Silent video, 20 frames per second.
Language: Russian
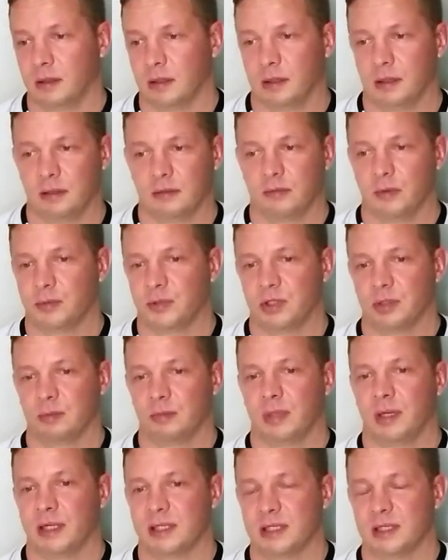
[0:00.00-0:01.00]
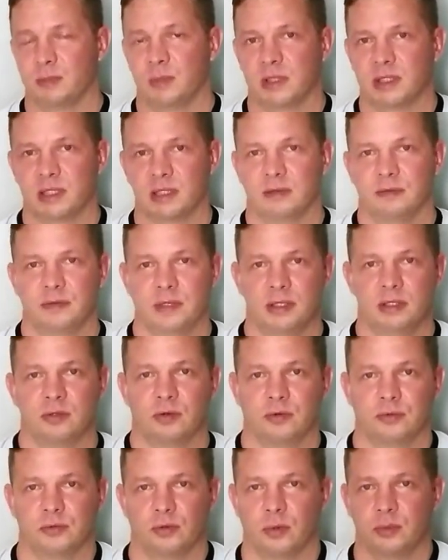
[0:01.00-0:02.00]
И, в общем, блядь, смысл
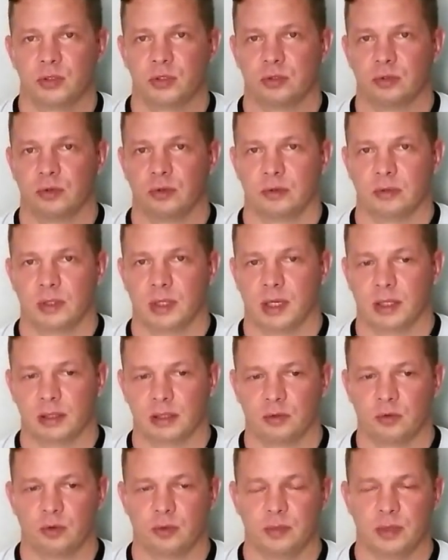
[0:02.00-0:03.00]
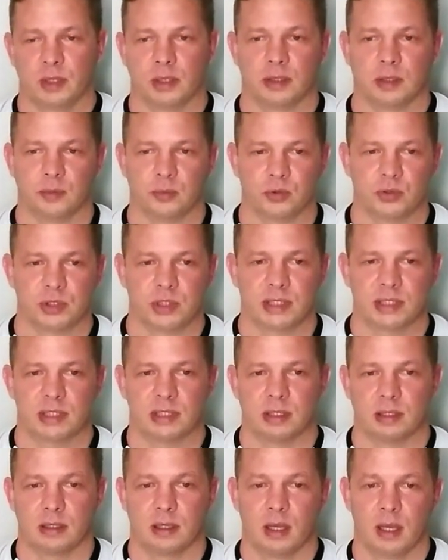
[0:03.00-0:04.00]
видео в том, что я такой белый и
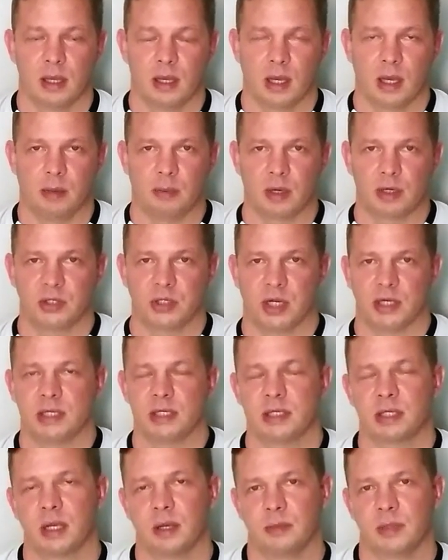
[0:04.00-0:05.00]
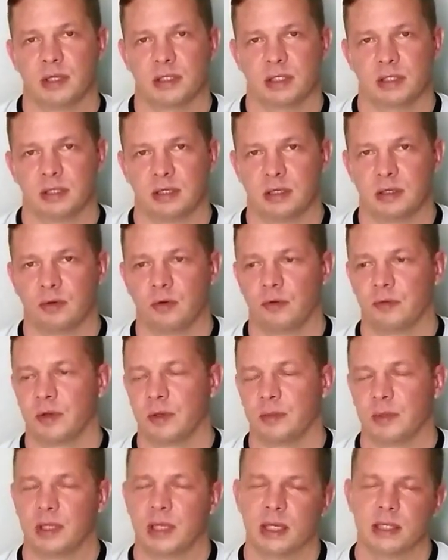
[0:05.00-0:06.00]
пушистый, обращайтесь ко мне за
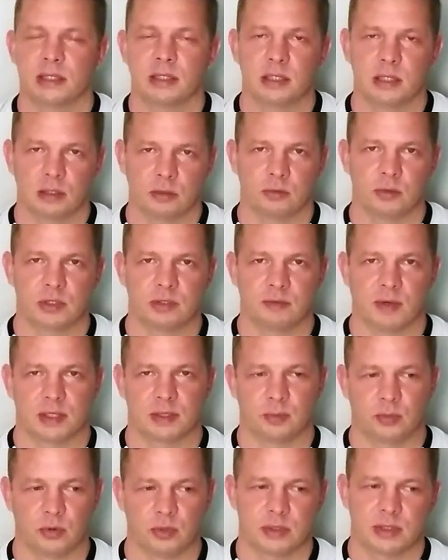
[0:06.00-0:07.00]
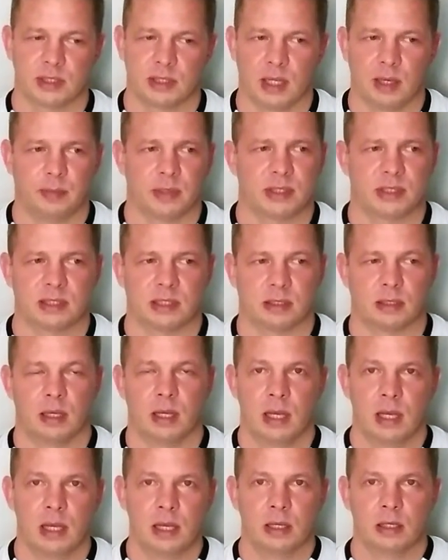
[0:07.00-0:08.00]
тренировками. Я сделаю из вас
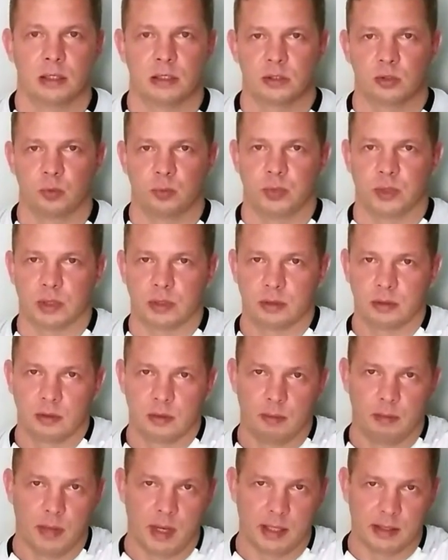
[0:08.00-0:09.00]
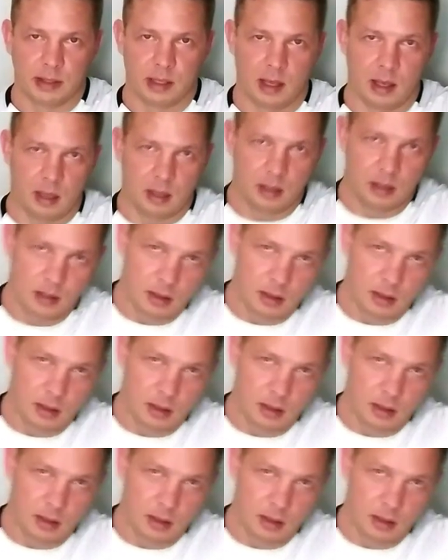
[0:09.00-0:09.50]
просто-напросто супермена.